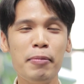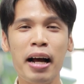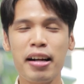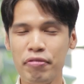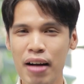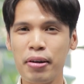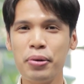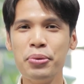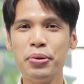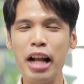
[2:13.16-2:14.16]
กำลังรับฟังเรา
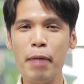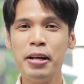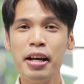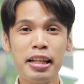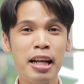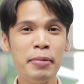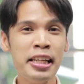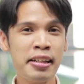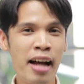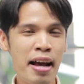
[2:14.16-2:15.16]
อยู่ครับ ยังมี
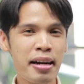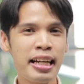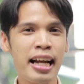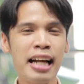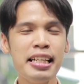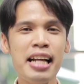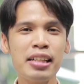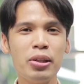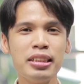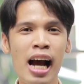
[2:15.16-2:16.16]
อีกหลายรายการที่น่า
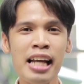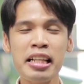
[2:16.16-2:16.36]
สนใจ